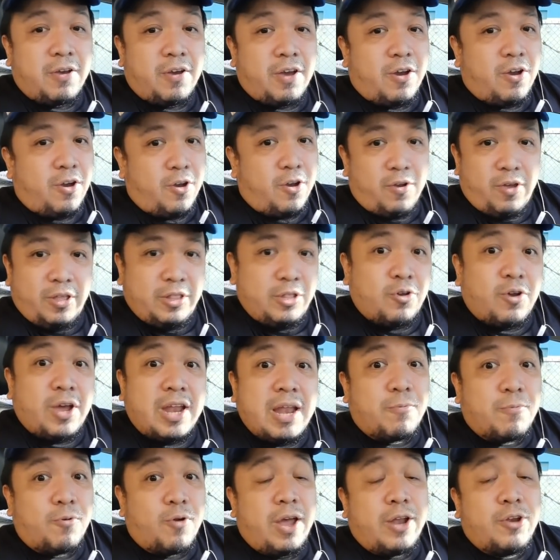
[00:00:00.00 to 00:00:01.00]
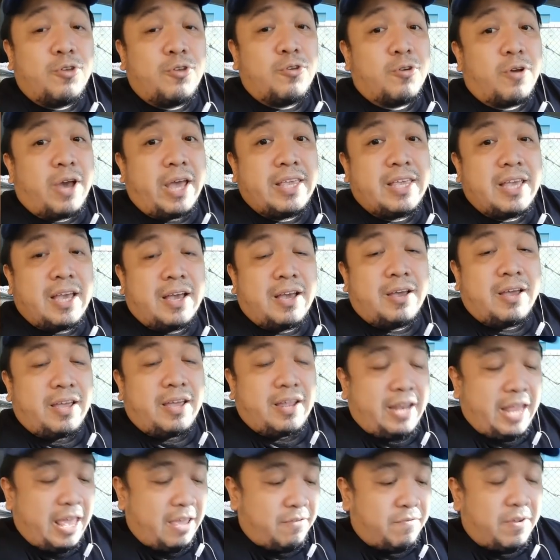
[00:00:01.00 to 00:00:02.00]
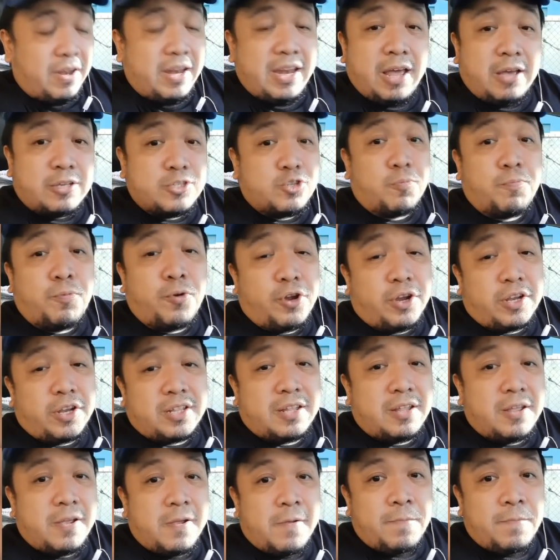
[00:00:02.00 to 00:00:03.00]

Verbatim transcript: Uh, hindi ko alam kung ano yung kanyang level ng support.